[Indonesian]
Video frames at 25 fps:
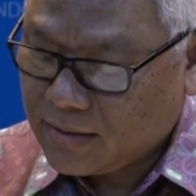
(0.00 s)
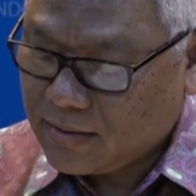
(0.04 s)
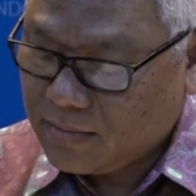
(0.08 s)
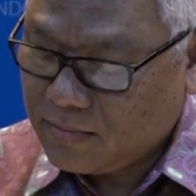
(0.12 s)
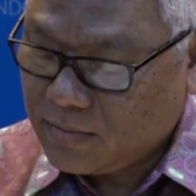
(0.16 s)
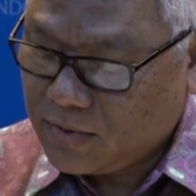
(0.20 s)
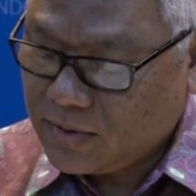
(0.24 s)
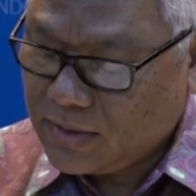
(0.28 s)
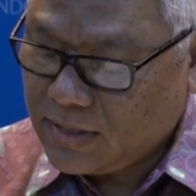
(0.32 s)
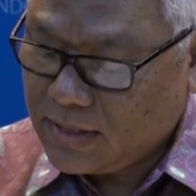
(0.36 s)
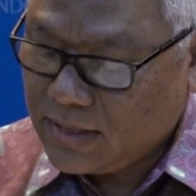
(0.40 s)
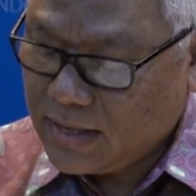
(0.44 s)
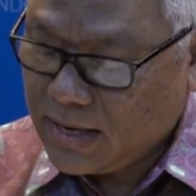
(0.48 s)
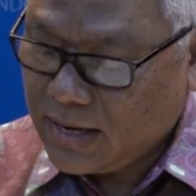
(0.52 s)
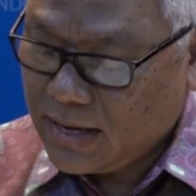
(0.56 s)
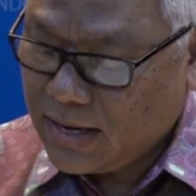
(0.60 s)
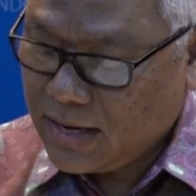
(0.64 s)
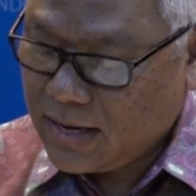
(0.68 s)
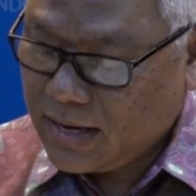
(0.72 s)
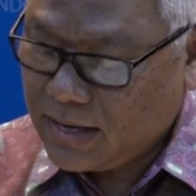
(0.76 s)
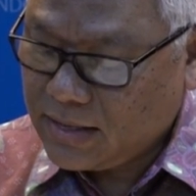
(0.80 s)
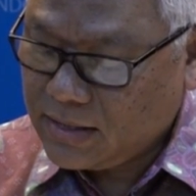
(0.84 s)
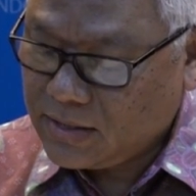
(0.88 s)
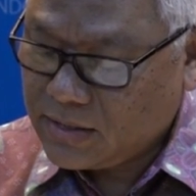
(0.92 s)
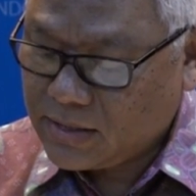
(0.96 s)

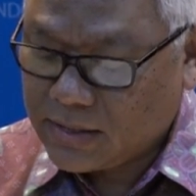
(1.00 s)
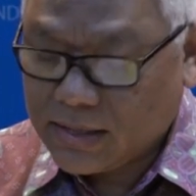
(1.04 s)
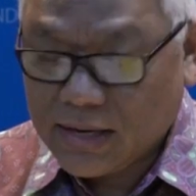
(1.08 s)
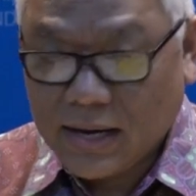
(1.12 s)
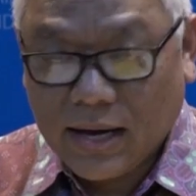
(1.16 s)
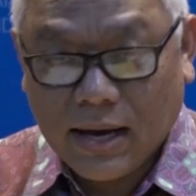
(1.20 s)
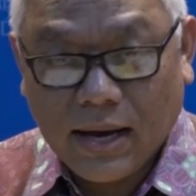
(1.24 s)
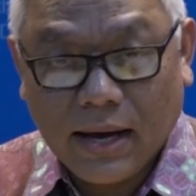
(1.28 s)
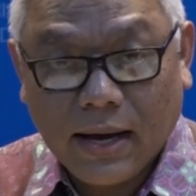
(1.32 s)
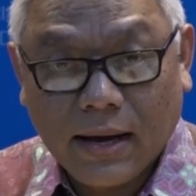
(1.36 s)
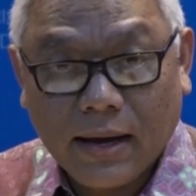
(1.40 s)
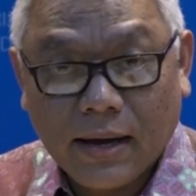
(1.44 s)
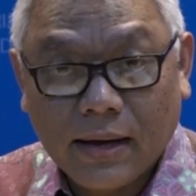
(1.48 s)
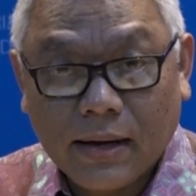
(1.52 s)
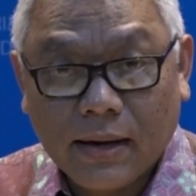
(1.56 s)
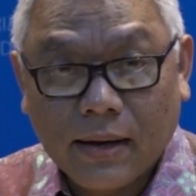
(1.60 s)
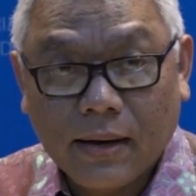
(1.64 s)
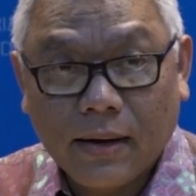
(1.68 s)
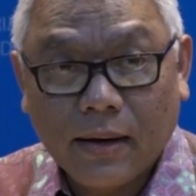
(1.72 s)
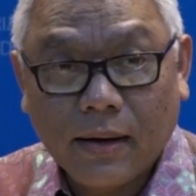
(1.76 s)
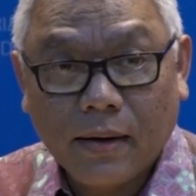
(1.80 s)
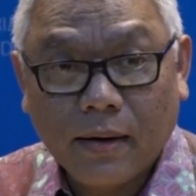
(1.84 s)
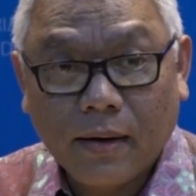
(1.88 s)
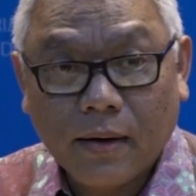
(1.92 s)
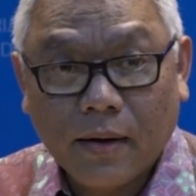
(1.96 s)
kemudian juga
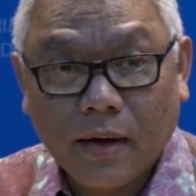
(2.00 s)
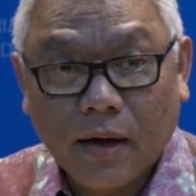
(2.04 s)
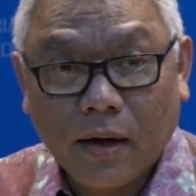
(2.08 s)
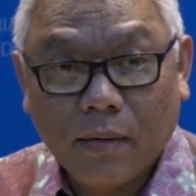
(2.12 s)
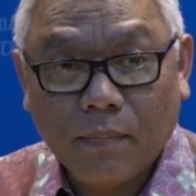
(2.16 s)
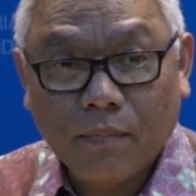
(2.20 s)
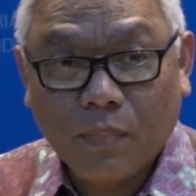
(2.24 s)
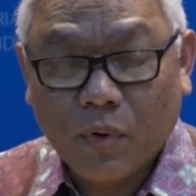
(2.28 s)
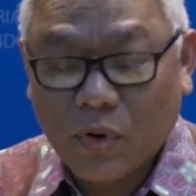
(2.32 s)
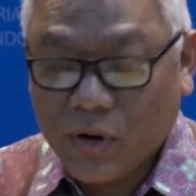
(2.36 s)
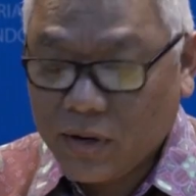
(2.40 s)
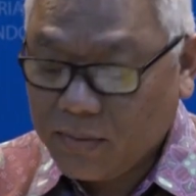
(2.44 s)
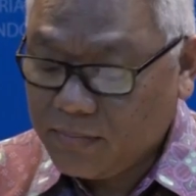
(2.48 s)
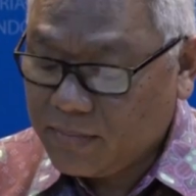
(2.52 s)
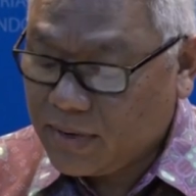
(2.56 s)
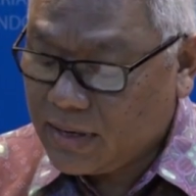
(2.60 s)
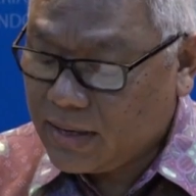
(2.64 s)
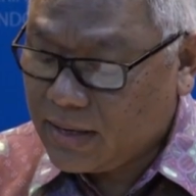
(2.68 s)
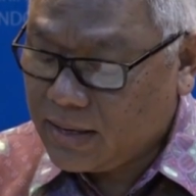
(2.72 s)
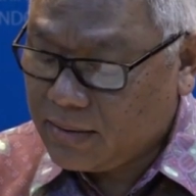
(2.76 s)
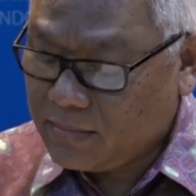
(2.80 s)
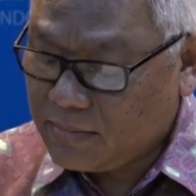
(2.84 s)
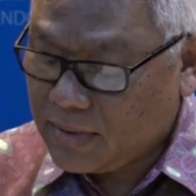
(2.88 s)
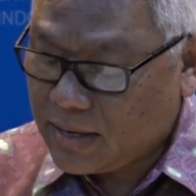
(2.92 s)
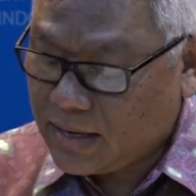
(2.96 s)
uh,
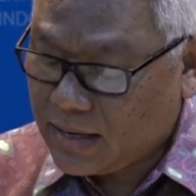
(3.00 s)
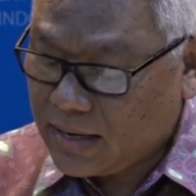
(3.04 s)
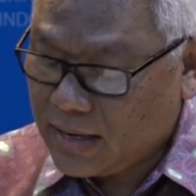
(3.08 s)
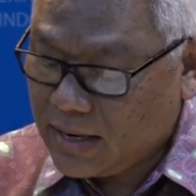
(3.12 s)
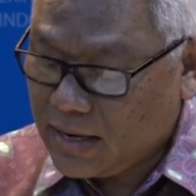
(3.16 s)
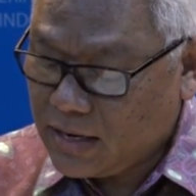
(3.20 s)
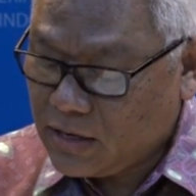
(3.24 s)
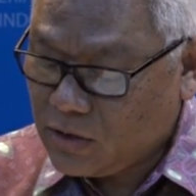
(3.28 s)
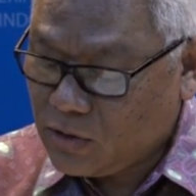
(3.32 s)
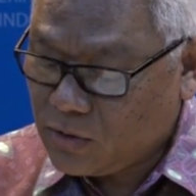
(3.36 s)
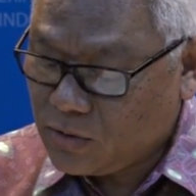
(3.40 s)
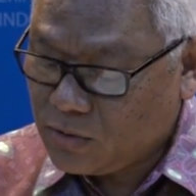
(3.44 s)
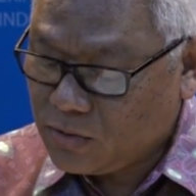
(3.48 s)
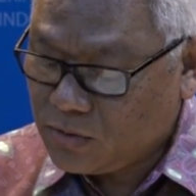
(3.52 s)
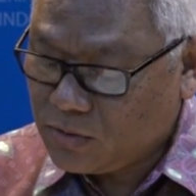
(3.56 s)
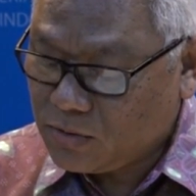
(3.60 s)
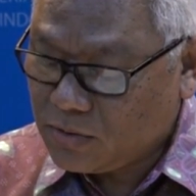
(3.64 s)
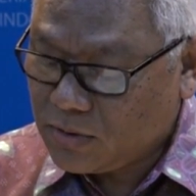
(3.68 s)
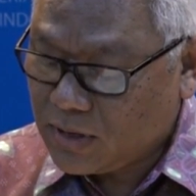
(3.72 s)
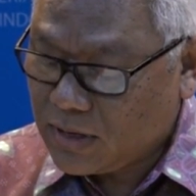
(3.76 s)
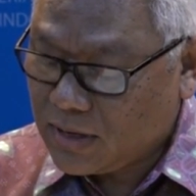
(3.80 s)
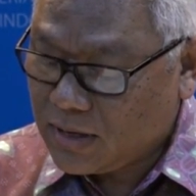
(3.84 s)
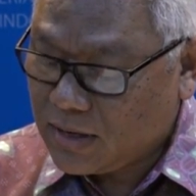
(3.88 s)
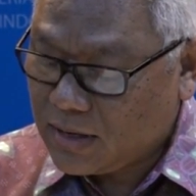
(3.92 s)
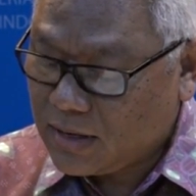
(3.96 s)
appointment mengenai
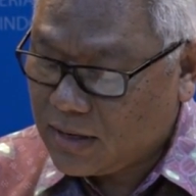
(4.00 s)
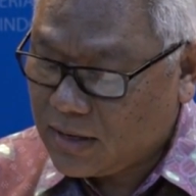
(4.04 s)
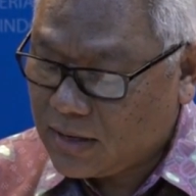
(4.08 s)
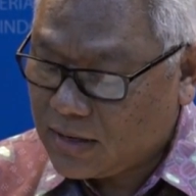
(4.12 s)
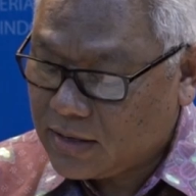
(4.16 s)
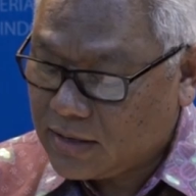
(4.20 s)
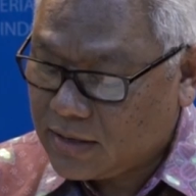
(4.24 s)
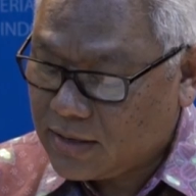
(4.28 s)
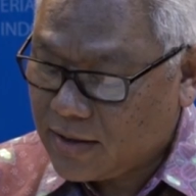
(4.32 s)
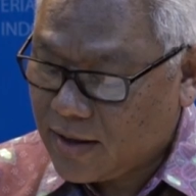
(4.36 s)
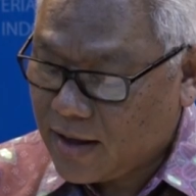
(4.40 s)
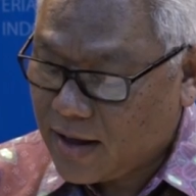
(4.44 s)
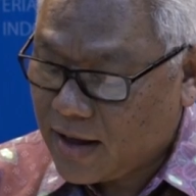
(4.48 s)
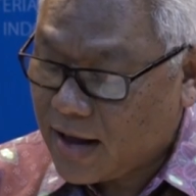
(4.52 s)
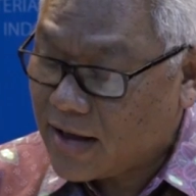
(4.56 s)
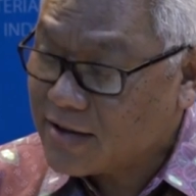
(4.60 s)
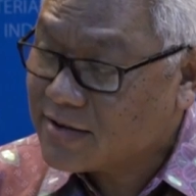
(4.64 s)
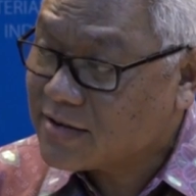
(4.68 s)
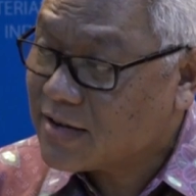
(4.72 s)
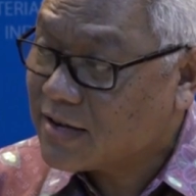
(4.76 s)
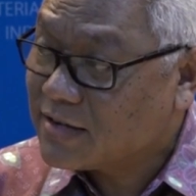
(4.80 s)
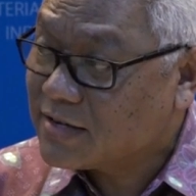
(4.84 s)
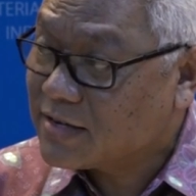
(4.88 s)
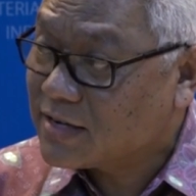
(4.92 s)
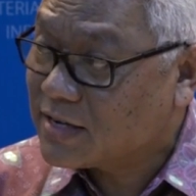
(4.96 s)
new uh, eh,
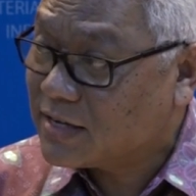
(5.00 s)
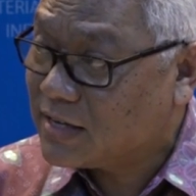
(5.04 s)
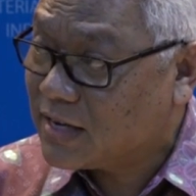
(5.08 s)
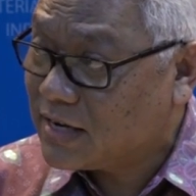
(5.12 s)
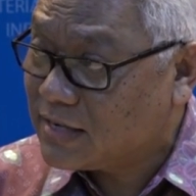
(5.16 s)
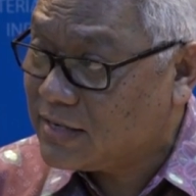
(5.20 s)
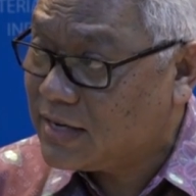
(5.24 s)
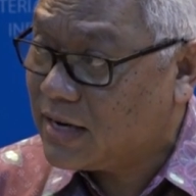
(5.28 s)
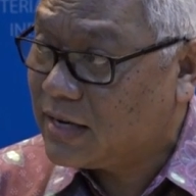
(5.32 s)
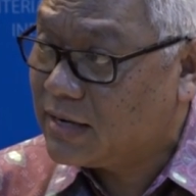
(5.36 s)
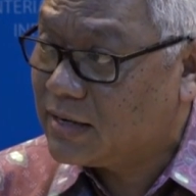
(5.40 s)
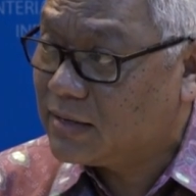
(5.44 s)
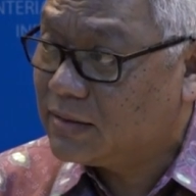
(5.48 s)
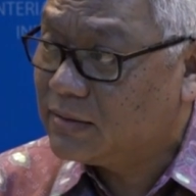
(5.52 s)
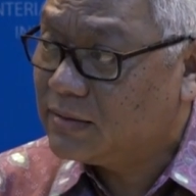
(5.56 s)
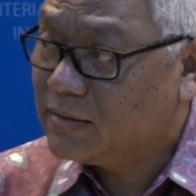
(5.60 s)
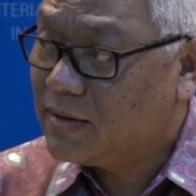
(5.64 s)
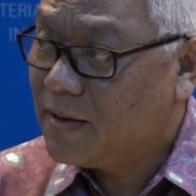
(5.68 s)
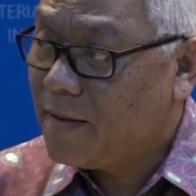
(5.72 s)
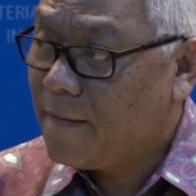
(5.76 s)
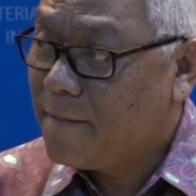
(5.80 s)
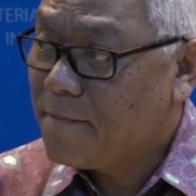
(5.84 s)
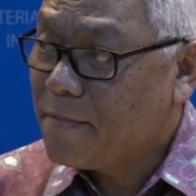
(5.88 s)
ASEAN Secretary General